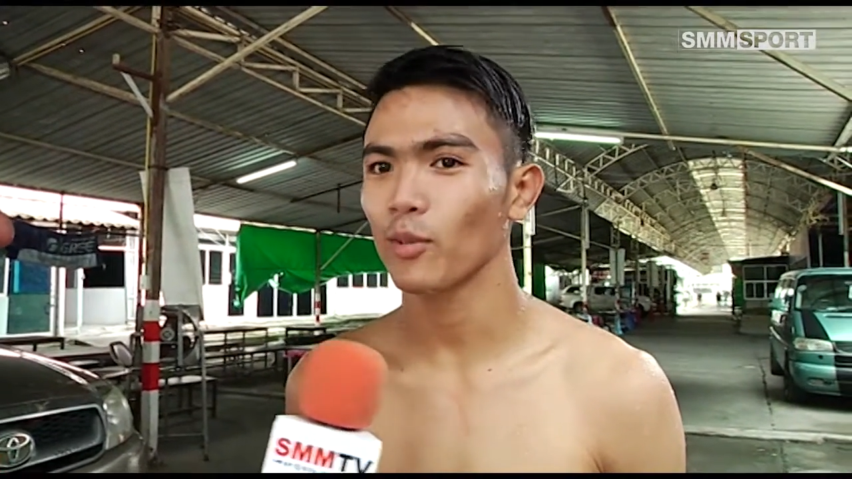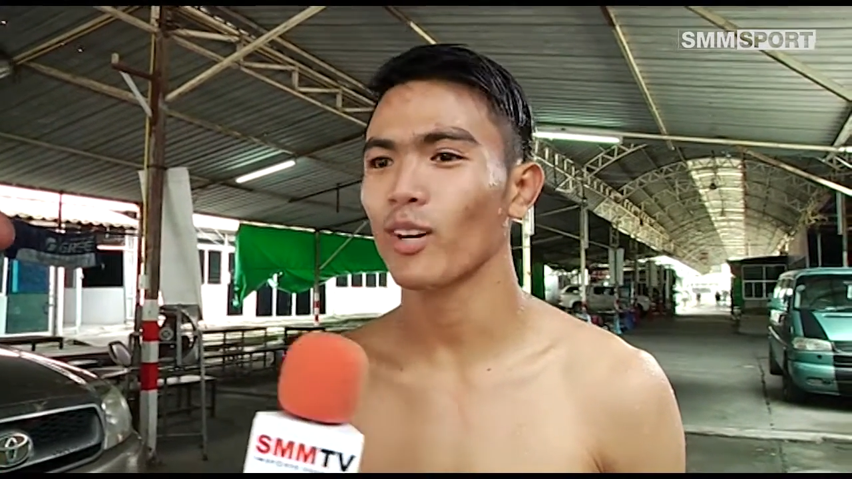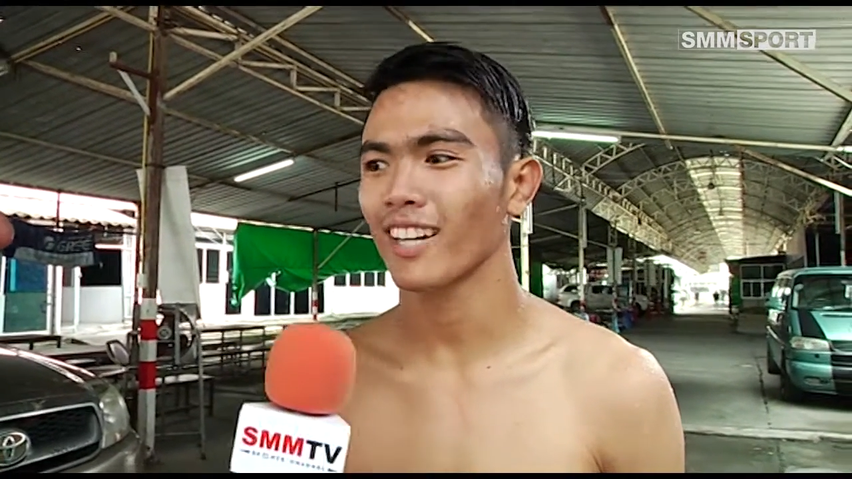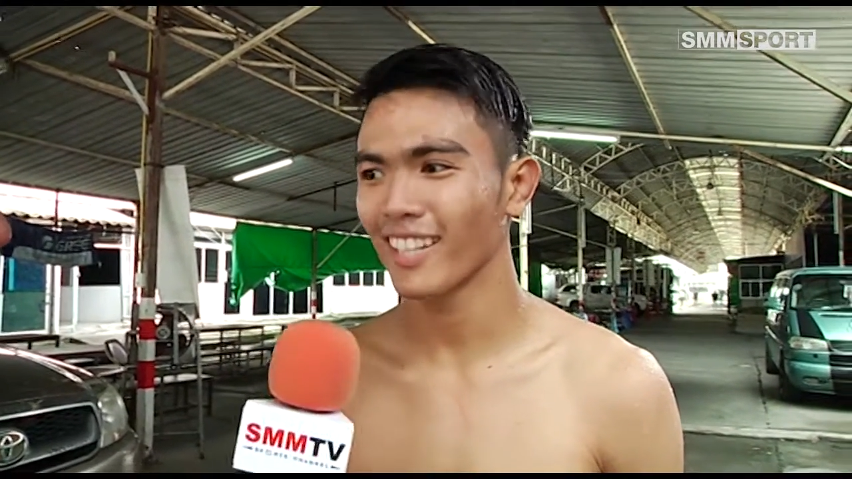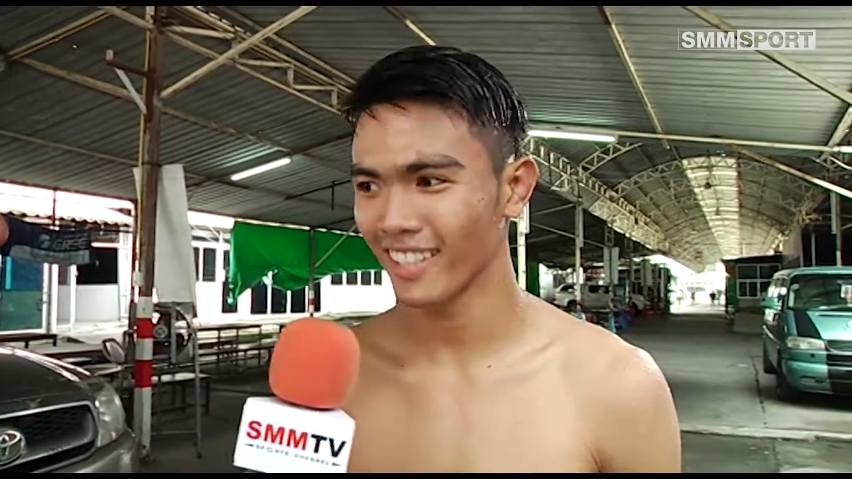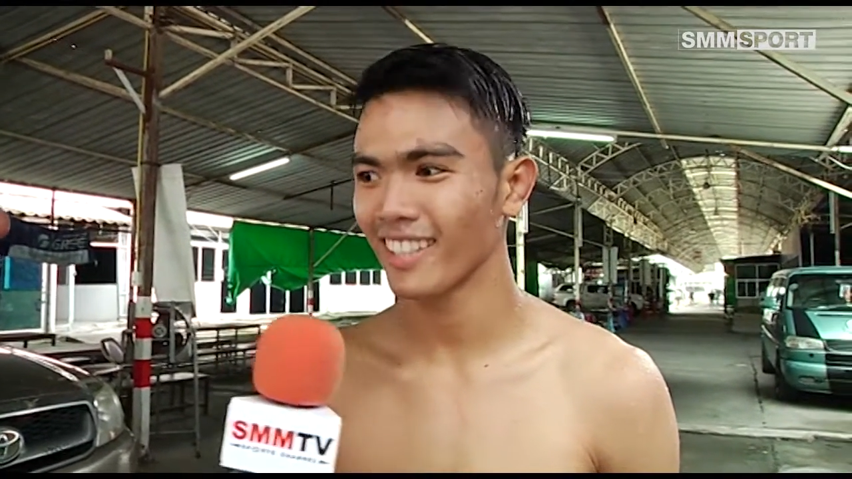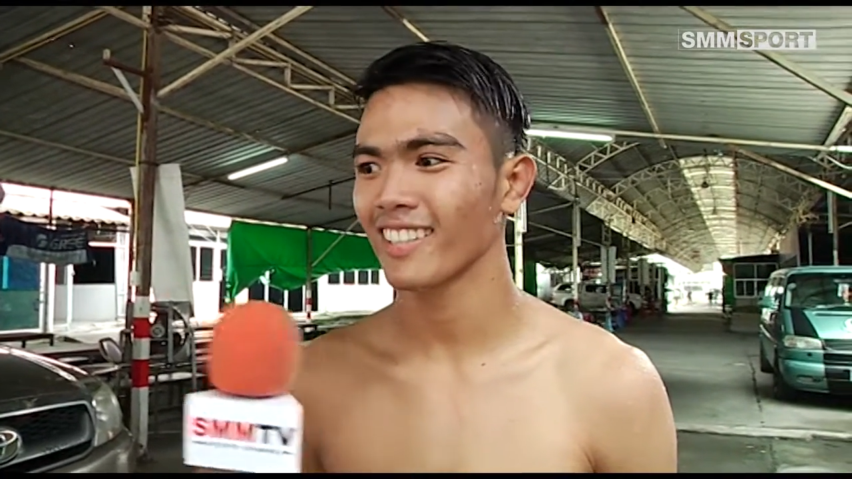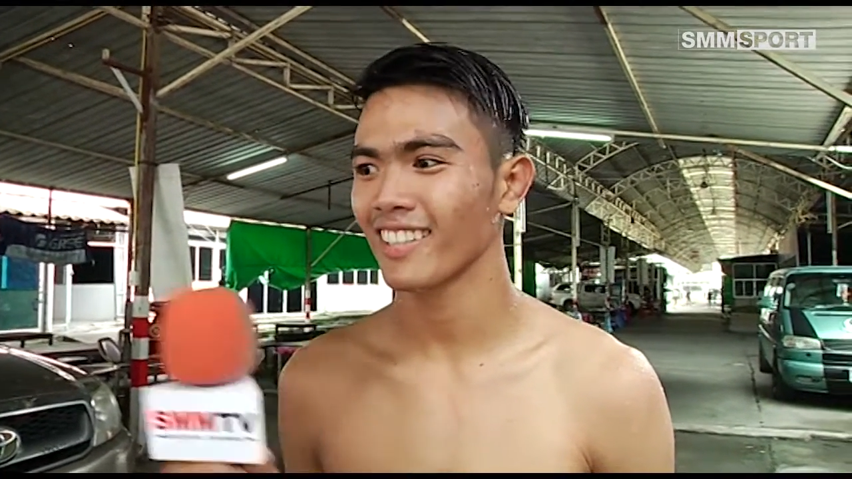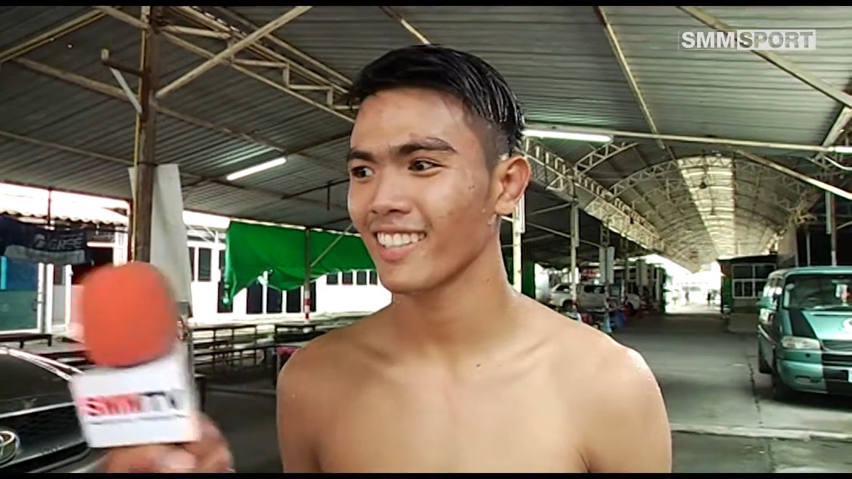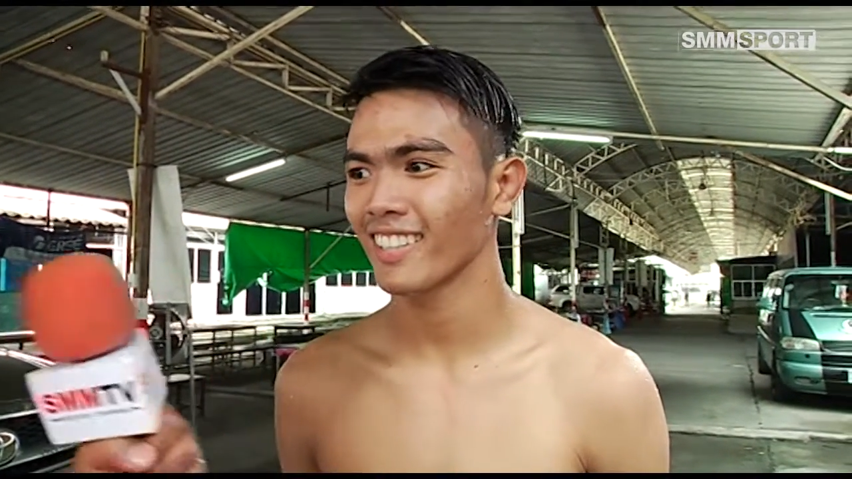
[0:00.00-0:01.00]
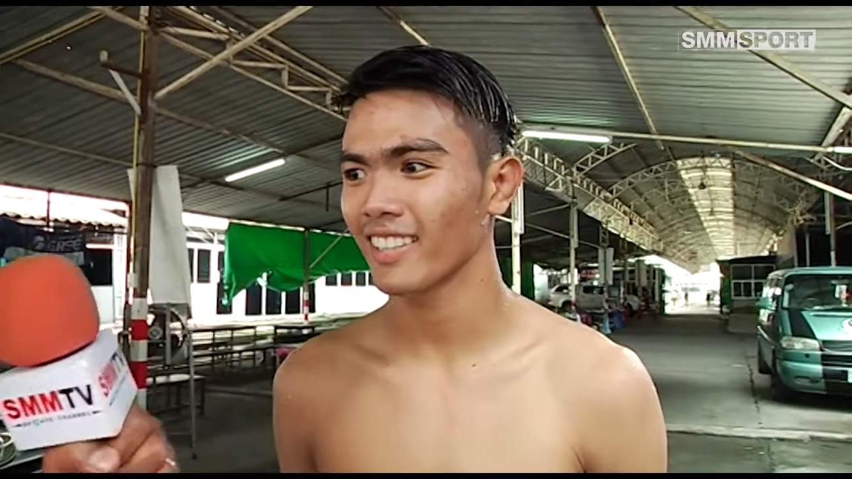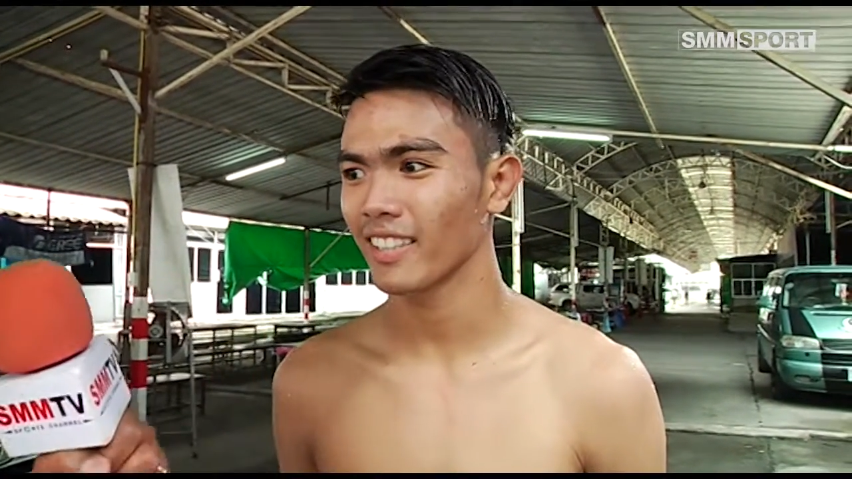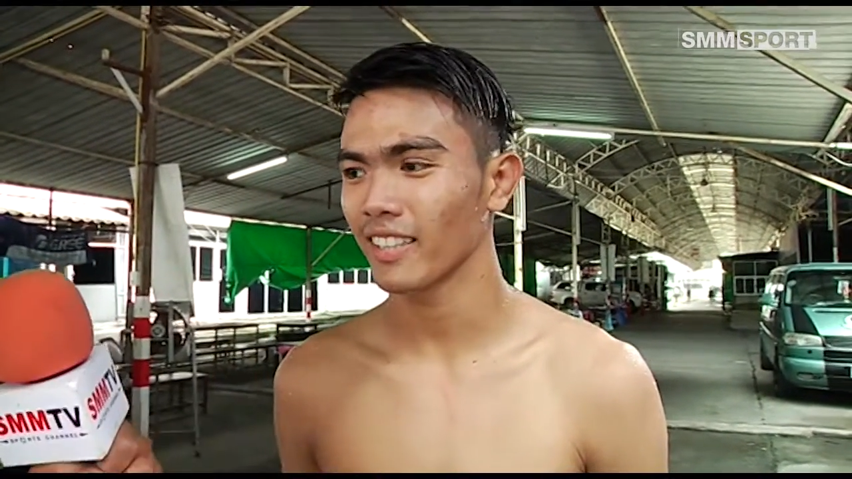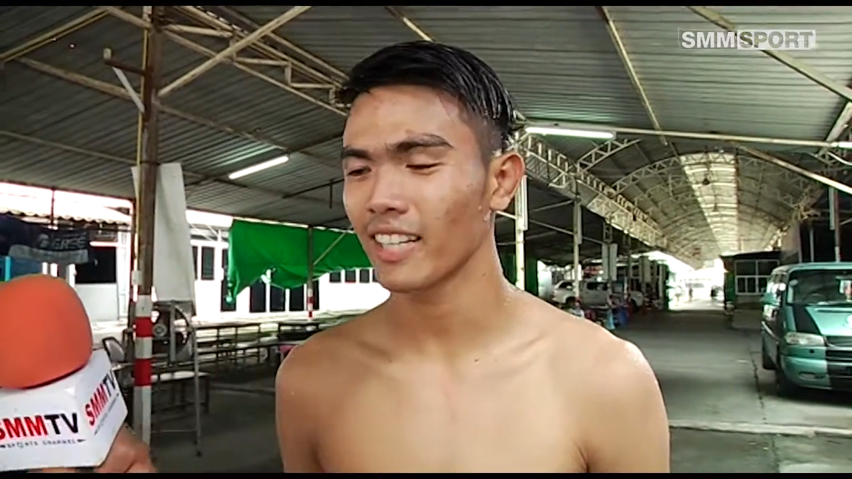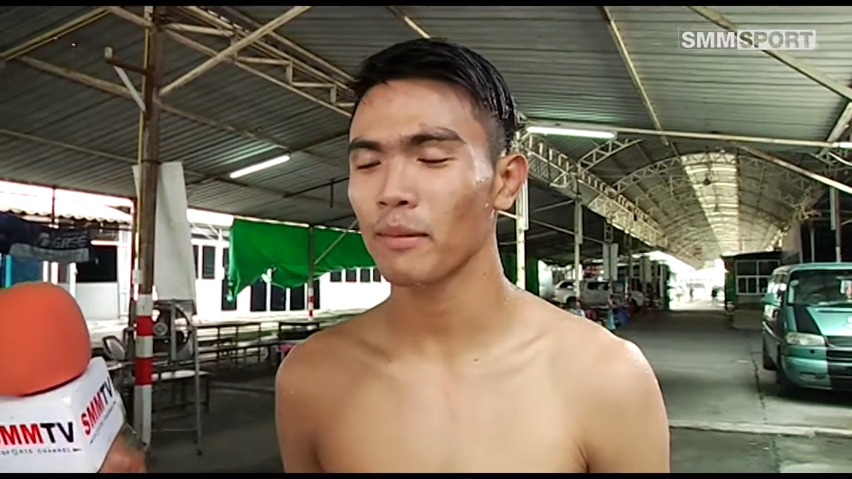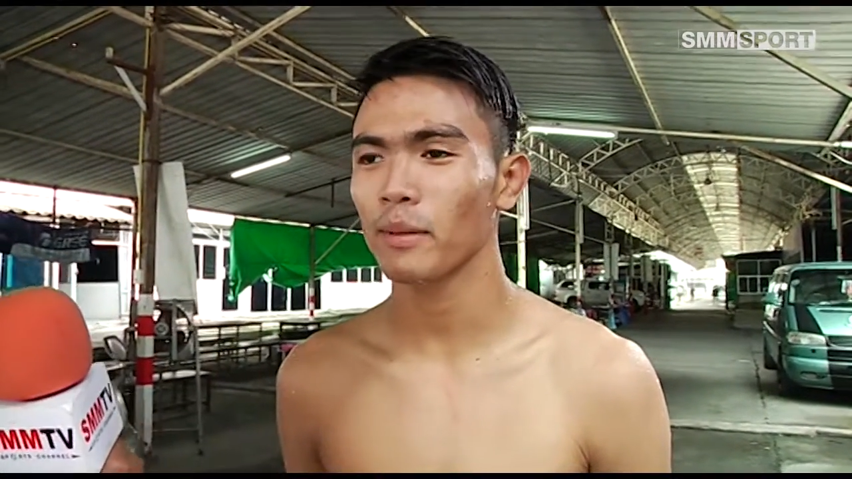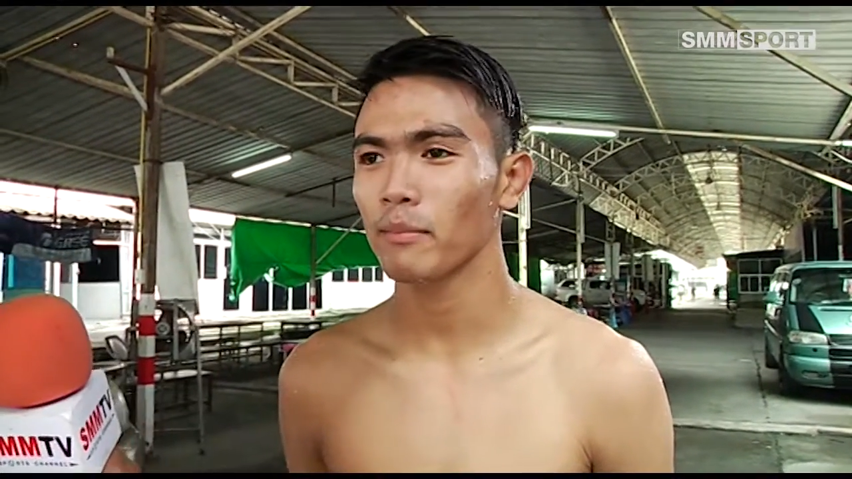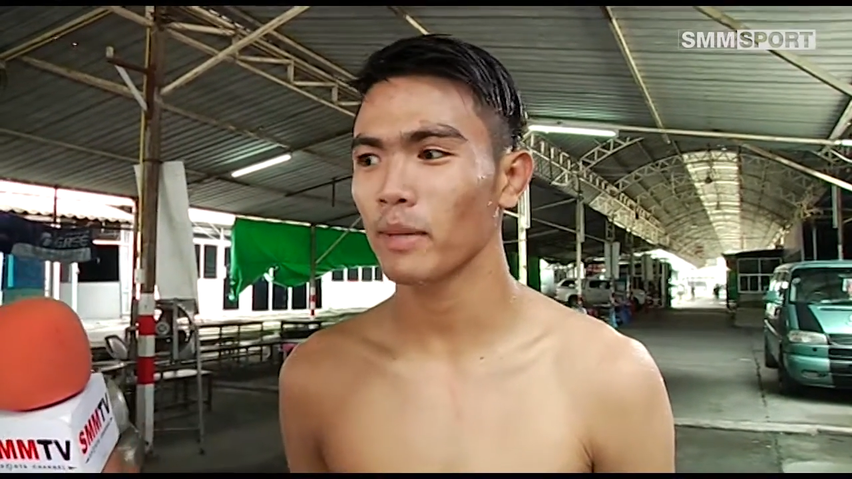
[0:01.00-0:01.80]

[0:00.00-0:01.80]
ตัวสบายสบายนะ